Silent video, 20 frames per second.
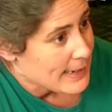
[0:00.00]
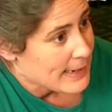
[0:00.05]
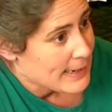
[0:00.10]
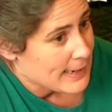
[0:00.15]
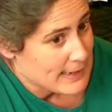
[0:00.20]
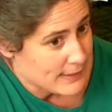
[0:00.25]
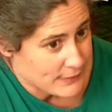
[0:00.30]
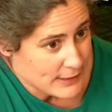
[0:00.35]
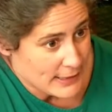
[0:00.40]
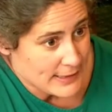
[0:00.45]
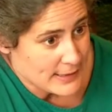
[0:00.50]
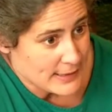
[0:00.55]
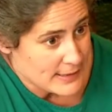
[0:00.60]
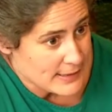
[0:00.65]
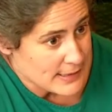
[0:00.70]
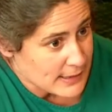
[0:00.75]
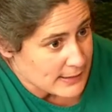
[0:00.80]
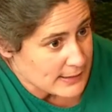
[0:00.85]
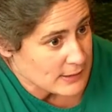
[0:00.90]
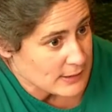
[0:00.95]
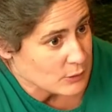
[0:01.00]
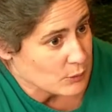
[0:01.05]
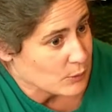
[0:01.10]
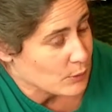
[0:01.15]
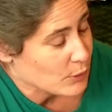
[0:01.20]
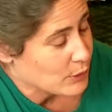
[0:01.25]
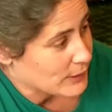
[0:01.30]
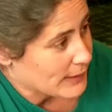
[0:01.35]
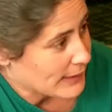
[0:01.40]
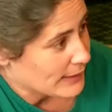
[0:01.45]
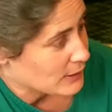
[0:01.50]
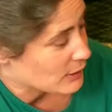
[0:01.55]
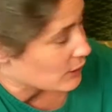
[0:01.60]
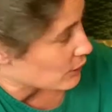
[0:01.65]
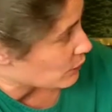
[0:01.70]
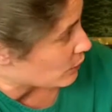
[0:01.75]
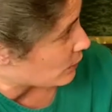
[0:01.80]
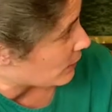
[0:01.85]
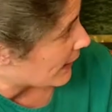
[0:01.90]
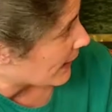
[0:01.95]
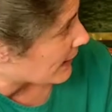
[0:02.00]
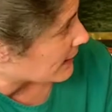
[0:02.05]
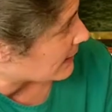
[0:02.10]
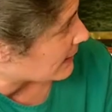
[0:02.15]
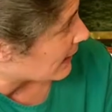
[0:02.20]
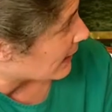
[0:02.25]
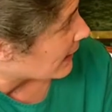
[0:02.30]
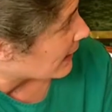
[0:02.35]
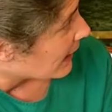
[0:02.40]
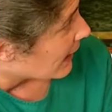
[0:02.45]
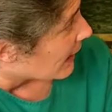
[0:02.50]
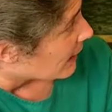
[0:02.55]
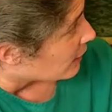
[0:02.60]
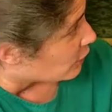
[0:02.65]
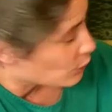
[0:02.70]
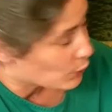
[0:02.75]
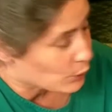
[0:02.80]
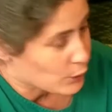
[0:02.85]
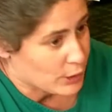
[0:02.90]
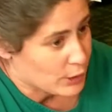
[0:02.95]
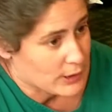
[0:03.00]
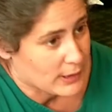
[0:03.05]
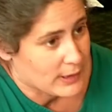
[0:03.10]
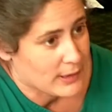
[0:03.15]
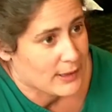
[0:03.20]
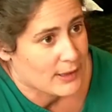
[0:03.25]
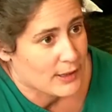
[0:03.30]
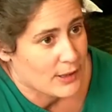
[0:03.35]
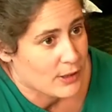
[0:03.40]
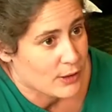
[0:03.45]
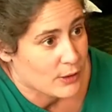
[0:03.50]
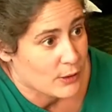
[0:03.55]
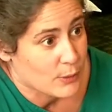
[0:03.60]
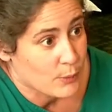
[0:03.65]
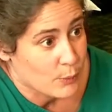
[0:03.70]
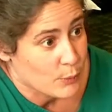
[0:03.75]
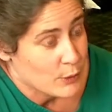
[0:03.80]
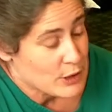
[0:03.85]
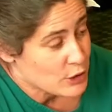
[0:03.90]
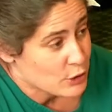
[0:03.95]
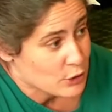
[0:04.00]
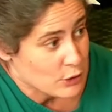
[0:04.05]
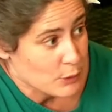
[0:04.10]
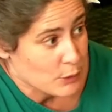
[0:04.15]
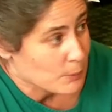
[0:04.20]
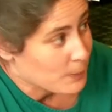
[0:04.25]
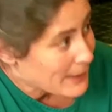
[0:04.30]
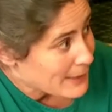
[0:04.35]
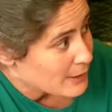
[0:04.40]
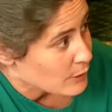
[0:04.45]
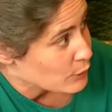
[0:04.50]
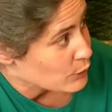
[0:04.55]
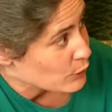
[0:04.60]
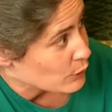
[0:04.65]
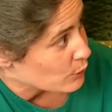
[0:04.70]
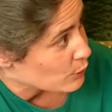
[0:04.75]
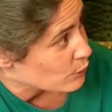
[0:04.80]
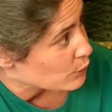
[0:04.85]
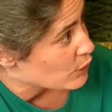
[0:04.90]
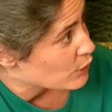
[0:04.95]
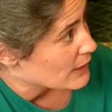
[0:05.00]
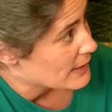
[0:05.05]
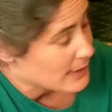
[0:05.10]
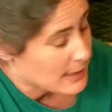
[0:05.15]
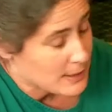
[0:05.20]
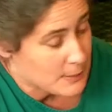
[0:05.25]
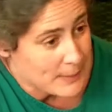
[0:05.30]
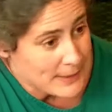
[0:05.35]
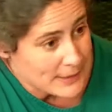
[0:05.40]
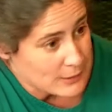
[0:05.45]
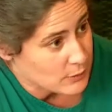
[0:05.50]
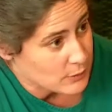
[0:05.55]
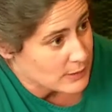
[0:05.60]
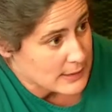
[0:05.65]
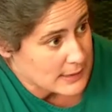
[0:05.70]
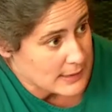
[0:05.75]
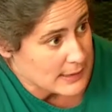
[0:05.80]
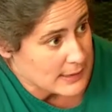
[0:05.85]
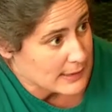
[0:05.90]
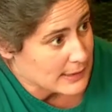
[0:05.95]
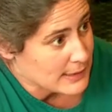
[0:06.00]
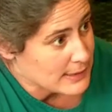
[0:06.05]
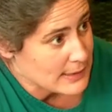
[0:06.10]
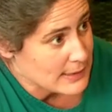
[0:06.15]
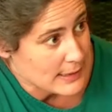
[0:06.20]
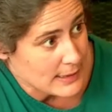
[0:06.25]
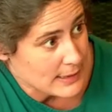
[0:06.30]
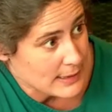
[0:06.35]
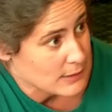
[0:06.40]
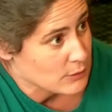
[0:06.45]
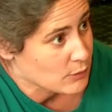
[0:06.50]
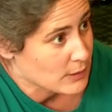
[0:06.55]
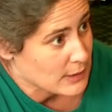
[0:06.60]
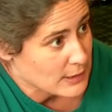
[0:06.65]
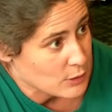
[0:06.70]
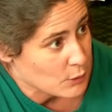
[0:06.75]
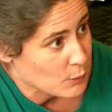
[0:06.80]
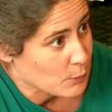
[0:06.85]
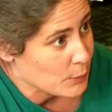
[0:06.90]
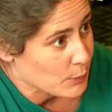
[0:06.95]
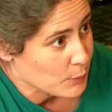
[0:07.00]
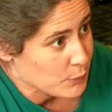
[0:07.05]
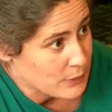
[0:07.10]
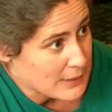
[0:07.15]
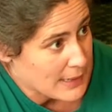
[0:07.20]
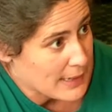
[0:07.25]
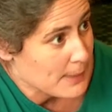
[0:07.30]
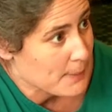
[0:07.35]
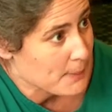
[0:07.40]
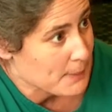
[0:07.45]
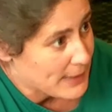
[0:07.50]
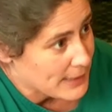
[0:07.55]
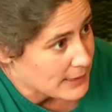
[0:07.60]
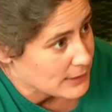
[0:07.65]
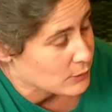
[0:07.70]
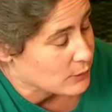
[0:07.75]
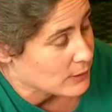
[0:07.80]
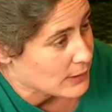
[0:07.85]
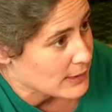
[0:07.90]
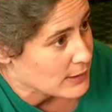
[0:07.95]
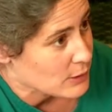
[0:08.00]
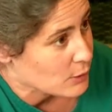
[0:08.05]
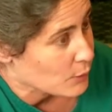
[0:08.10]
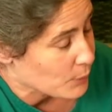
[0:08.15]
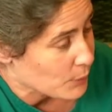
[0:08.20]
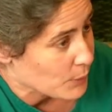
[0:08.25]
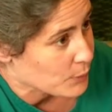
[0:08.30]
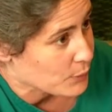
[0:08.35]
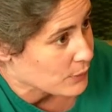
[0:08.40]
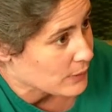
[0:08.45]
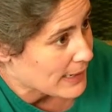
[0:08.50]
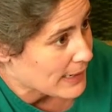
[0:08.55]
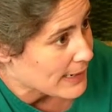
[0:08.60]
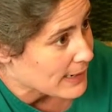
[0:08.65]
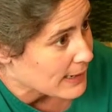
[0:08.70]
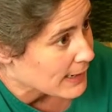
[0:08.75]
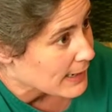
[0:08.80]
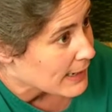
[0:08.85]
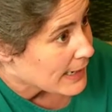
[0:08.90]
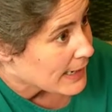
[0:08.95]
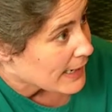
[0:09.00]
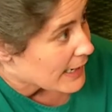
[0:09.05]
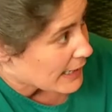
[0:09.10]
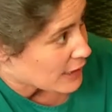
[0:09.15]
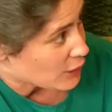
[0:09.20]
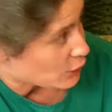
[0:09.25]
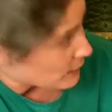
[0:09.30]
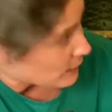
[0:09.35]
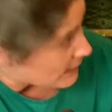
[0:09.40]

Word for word: et avec un certain nombre d'acteurs du quartier. Donc, euh, moi, je ne donne pas de leçons, je pas de dire qu'est-ce qui est éducation populaire, pas éducation populaire. Et je